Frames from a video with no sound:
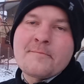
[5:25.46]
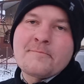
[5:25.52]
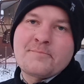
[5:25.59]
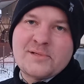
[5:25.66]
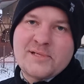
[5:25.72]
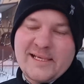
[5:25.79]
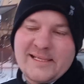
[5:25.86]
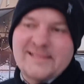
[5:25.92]

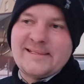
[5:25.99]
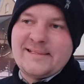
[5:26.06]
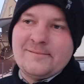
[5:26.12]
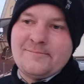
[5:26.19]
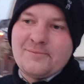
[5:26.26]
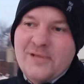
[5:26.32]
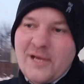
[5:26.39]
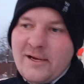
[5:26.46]
przez,
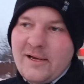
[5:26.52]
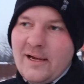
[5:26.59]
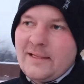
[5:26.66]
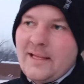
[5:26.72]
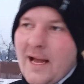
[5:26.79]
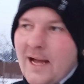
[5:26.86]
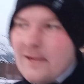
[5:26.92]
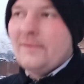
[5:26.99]

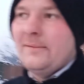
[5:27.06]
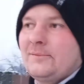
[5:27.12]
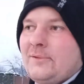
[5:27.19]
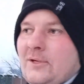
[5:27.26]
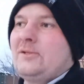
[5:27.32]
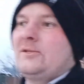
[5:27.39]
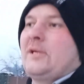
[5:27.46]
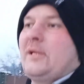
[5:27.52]
przeganiałem
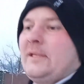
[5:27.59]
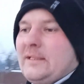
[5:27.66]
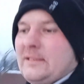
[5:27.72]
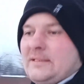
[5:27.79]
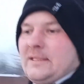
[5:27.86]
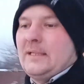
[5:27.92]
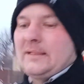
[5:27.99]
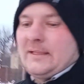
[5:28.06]
troszkę
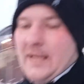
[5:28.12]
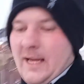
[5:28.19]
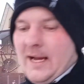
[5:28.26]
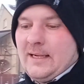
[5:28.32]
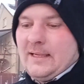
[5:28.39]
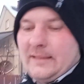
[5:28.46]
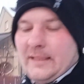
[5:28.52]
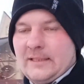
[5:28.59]
niestety,
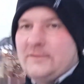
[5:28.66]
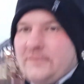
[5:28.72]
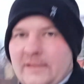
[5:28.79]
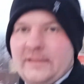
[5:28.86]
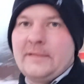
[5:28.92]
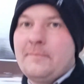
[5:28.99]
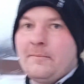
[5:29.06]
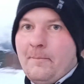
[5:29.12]
ale tak
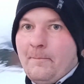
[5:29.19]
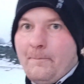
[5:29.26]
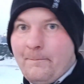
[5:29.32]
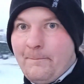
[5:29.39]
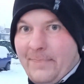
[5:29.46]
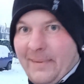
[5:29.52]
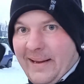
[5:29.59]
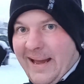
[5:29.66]
zwanym
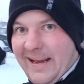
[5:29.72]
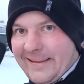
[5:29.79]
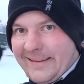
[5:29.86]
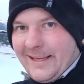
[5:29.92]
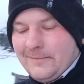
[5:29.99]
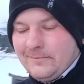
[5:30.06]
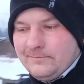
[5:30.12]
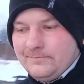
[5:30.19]

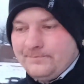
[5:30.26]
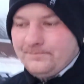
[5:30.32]
plakiem.